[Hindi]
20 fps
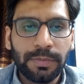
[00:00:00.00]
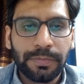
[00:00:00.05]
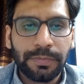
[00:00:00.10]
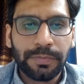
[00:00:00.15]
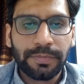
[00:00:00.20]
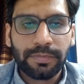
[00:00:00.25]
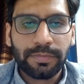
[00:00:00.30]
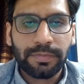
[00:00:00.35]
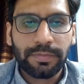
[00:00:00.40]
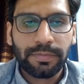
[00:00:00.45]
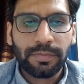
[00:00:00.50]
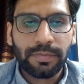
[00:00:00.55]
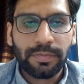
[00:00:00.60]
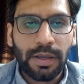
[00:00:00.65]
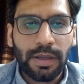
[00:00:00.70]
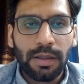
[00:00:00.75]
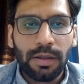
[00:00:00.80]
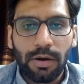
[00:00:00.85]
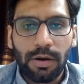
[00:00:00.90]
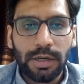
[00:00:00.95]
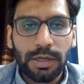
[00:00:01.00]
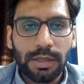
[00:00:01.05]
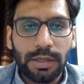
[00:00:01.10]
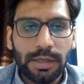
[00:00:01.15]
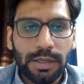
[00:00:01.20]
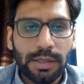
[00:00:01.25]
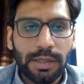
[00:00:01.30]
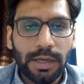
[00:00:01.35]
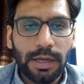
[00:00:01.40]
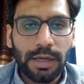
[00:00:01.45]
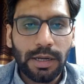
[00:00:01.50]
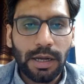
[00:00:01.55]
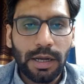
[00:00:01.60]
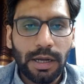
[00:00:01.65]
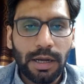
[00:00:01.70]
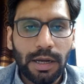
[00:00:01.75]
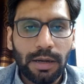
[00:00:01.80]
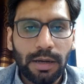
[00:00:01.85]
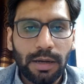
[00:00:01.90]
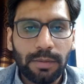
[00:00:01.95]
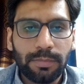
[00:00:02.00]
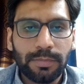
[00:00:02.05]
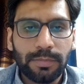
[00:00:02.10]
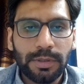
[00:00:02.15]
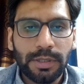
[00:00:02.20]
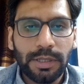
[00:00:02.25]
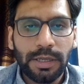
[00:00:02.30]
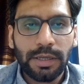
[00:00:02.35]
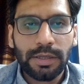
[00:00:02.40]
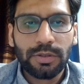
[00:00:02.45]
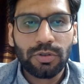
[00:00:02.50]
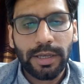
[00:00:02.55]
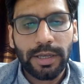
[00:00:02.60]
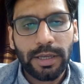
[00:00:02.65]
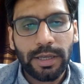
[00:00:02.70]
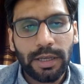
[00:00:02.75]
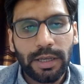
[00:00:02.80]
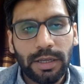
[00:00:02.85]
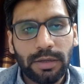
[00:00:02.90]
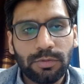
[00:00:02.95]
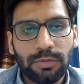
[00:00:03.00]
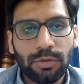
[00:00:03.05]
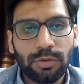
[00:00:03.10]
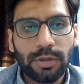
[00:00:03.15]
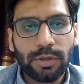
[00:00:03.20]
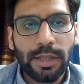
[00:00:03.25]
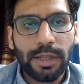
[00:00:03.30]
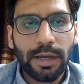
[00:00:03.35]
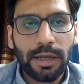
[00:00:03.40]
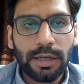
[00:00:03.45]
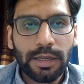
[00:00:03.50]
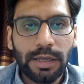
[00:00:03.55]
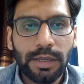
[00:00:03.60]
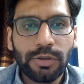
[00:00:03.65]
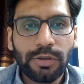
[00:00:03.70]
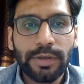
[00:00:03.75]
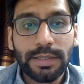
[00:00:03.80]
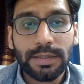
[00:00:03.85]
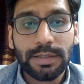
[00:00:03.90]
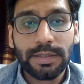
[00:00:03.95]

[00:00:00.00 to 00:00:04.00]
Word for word: और इधर आपने जो है वो डालना है यूएस